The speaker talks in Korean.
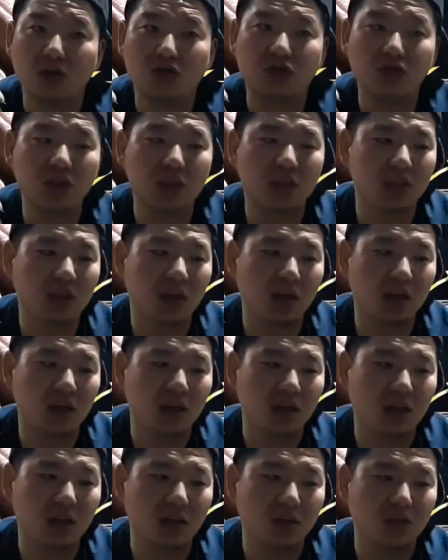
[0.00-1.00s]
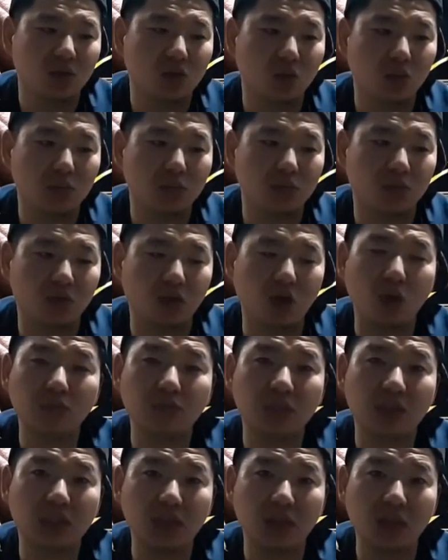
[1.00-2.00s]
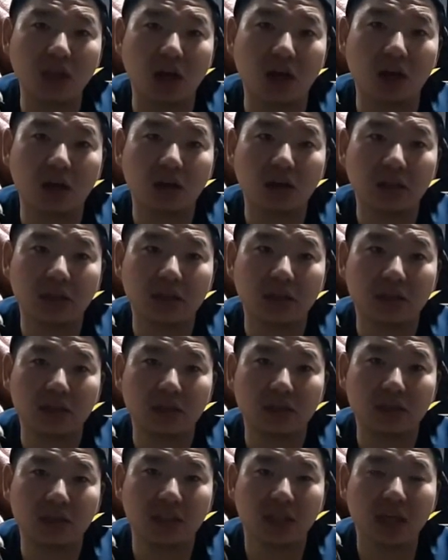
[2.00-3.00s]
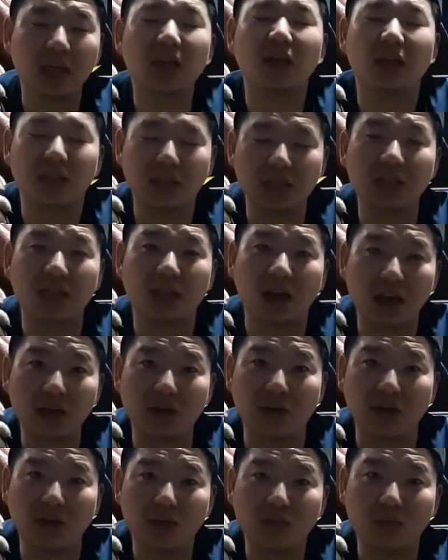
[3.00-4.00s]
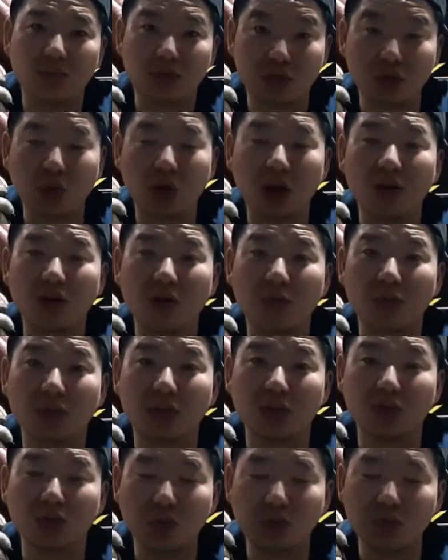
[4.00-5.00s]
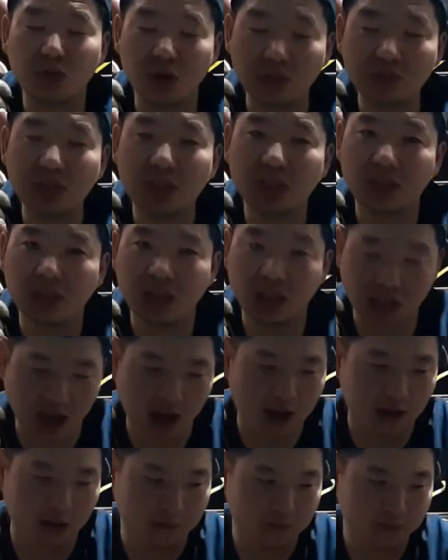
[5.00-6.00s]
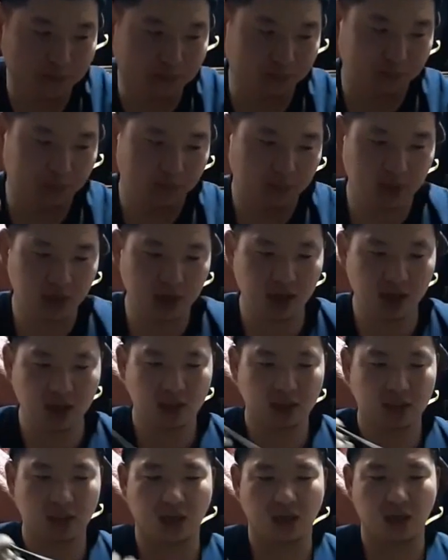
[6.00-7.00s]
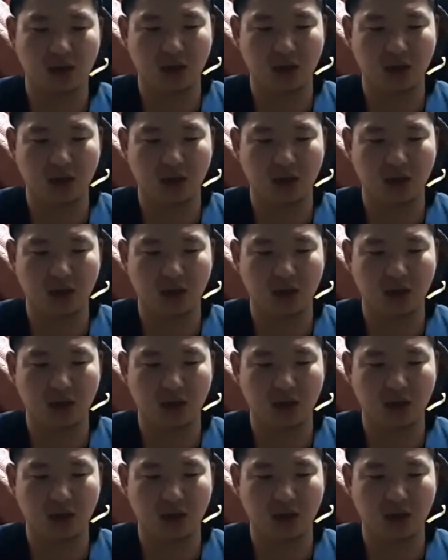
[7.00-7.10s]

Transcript: 구리스가 좀 넘친다, 차라리 그게 나아요. 부족한 것보다 조금 넘치는 게 나아요. 자,